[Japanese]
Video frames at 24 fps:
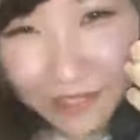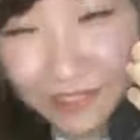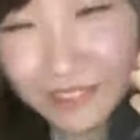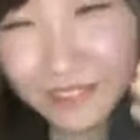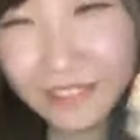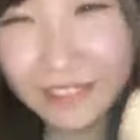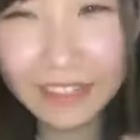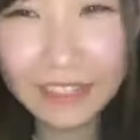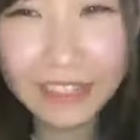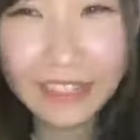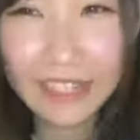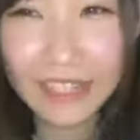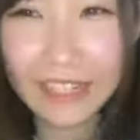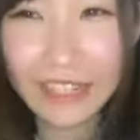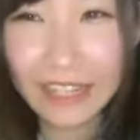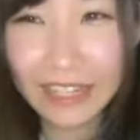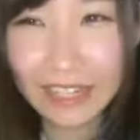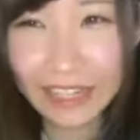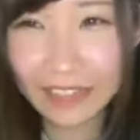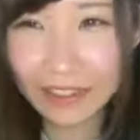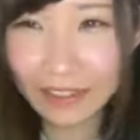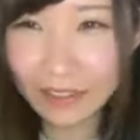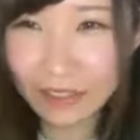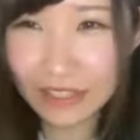よ
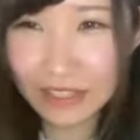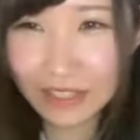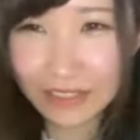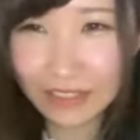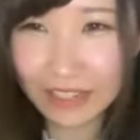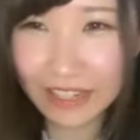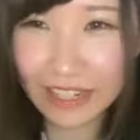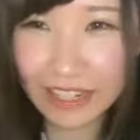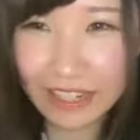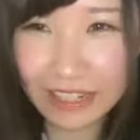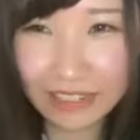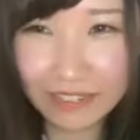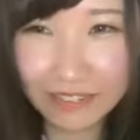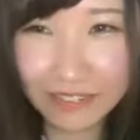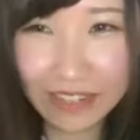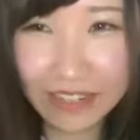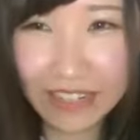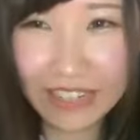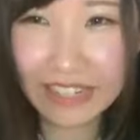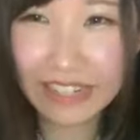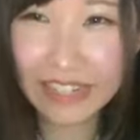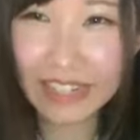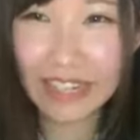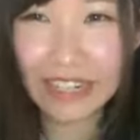ろしくお願いし
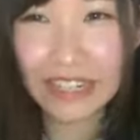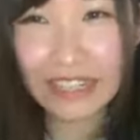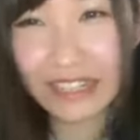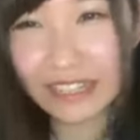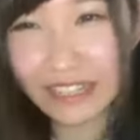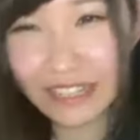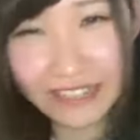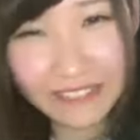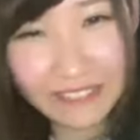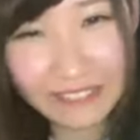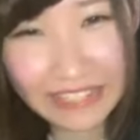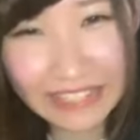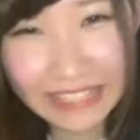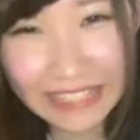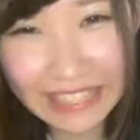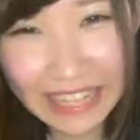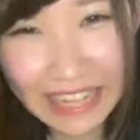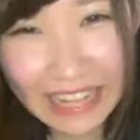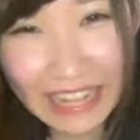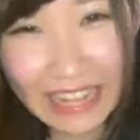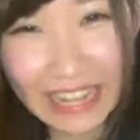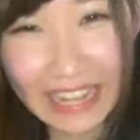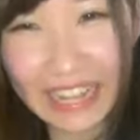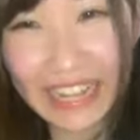ます蚊に刺されまし
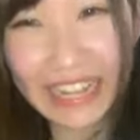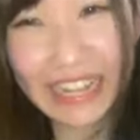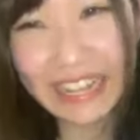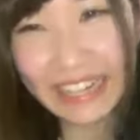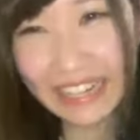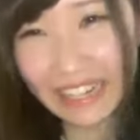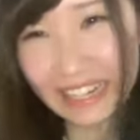た